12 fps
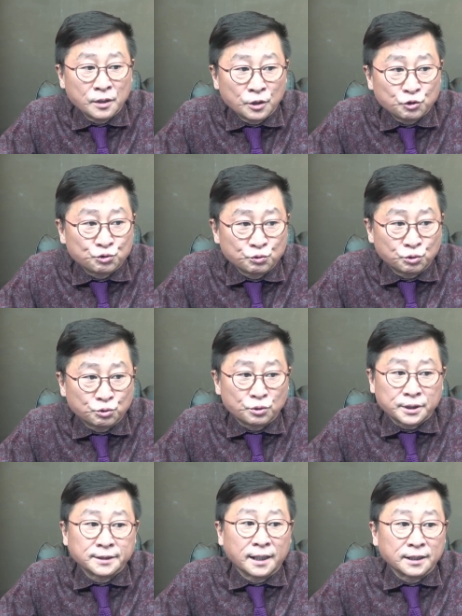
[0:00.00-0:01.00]
중국
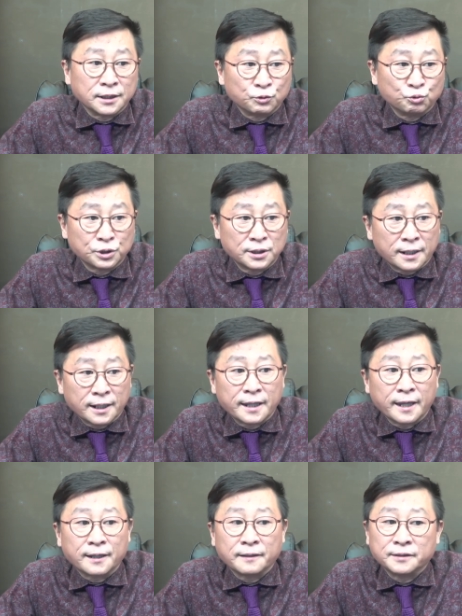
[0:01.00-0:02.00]
공산당이
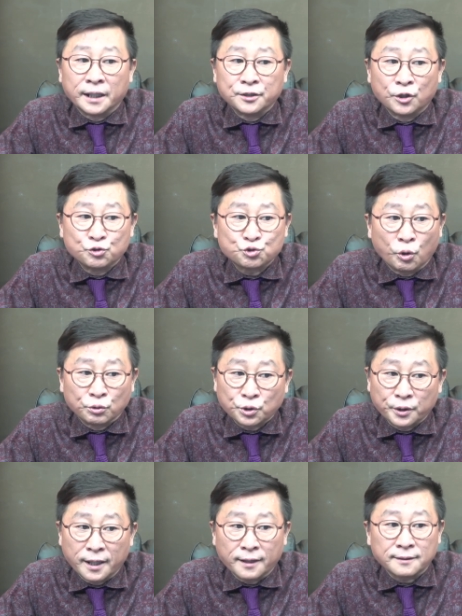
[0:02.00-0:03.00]
우리나라에 내년
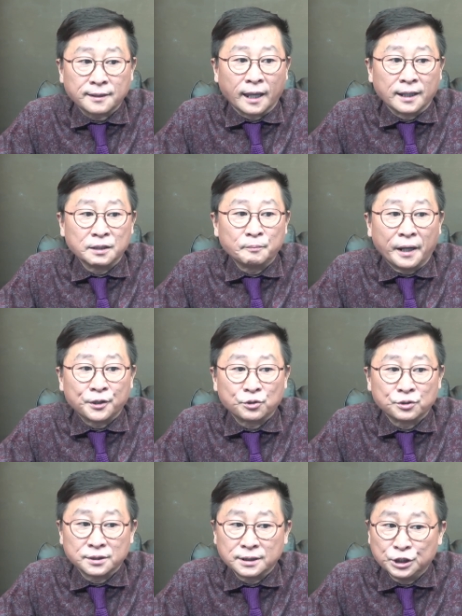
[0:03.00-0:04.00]
총선에
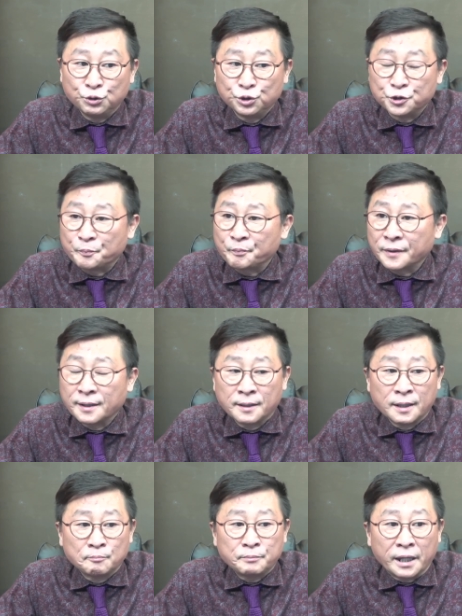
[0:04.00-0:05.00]
개입하려는 이유는
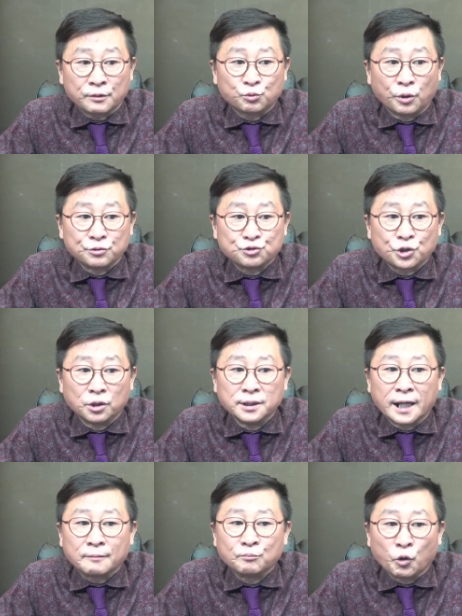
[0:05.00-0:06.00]
패권
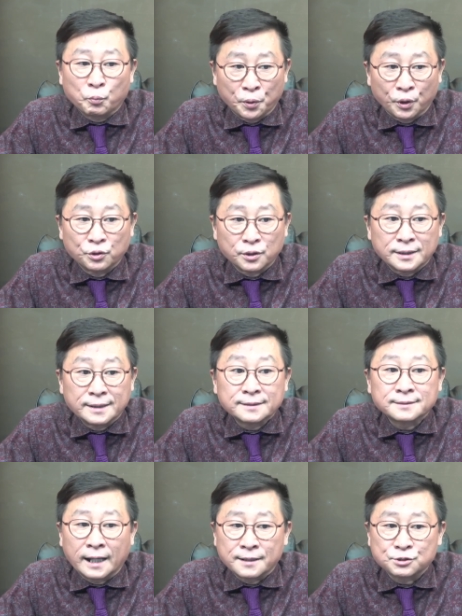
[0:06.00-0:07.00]
전략 목표를
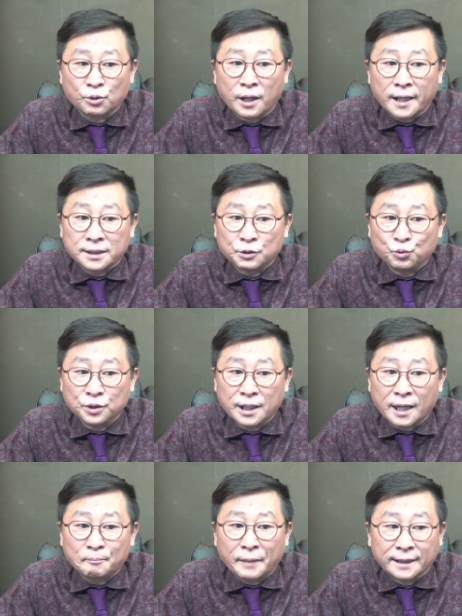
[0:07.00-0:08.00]
달성하기
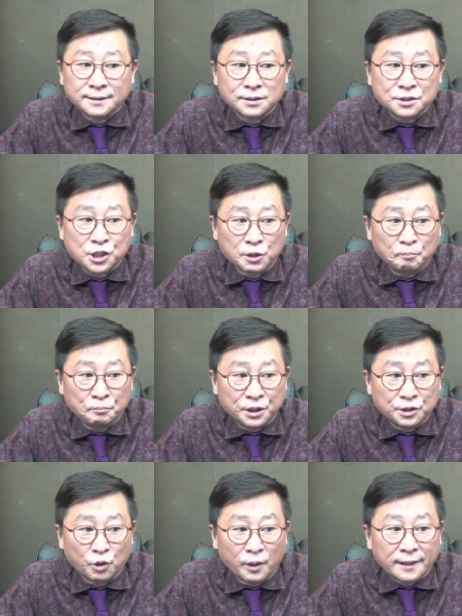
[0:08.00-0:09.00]
위해 반드시
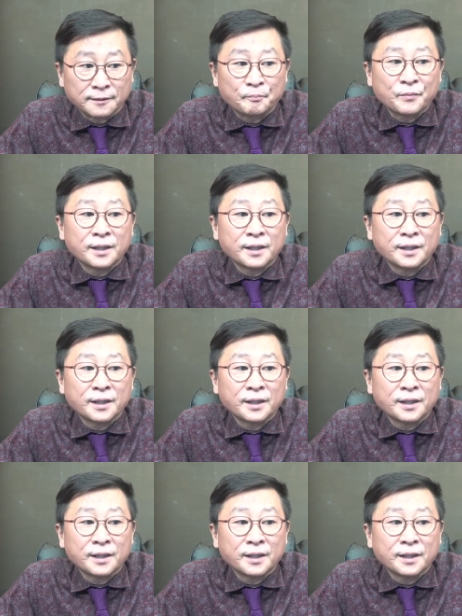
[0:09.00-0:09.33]
필요한